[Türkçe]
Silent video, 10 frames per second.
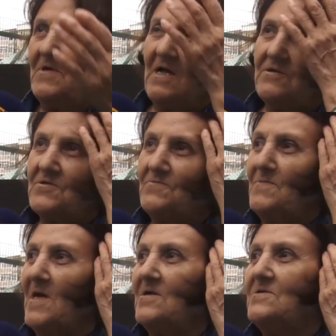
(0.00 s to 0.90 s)

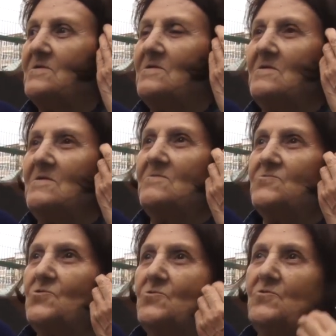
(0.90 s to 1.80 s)
kaldırımlar
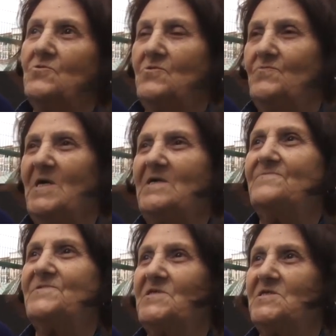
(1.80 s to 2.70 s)
çok e,
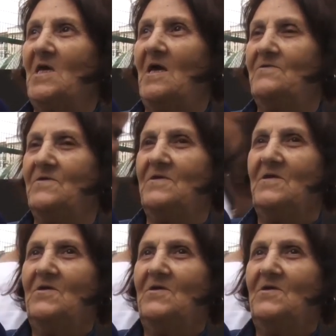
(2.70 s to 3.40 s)
bakımsız yani.